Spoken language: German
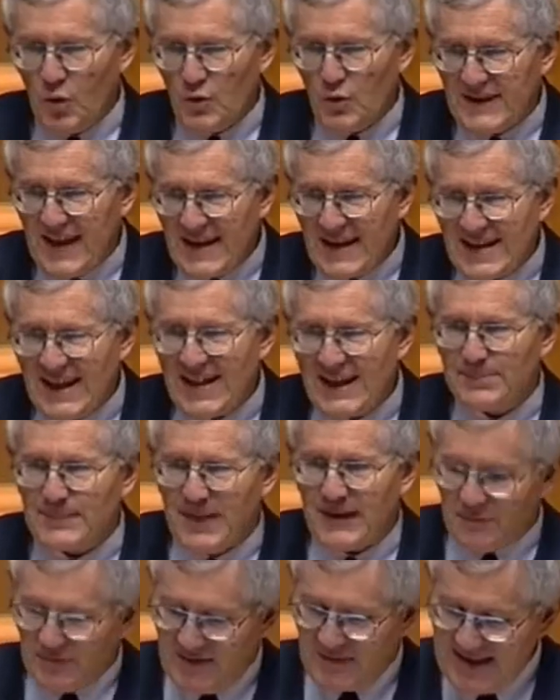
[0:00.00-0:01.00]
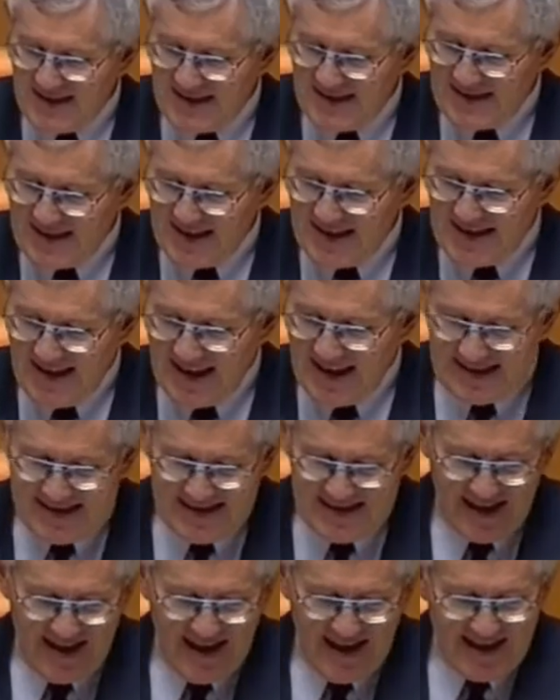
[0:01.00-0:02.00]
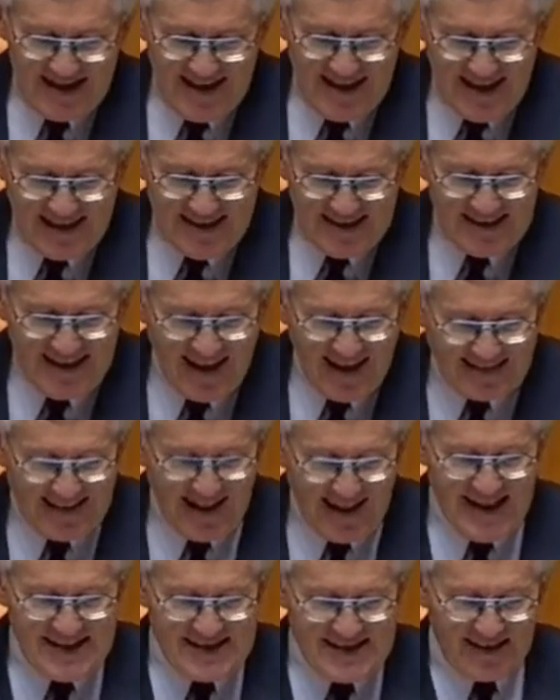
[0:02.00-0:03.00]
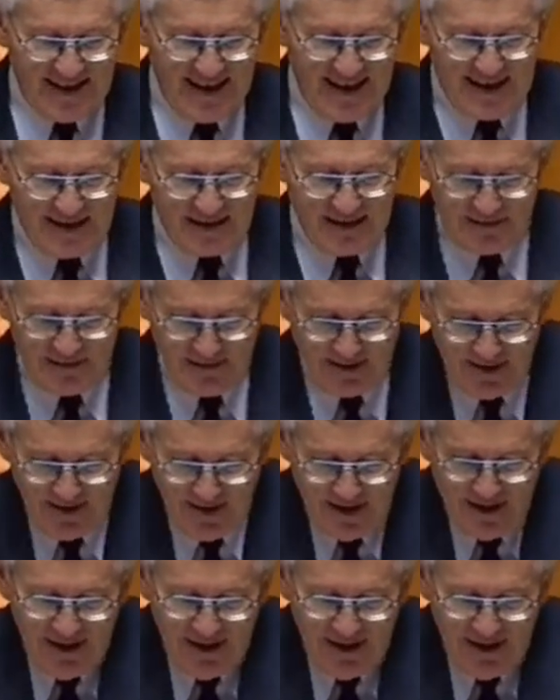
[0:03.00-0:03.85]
Und deshalb darf dieses Gesetz nicht Details regeln,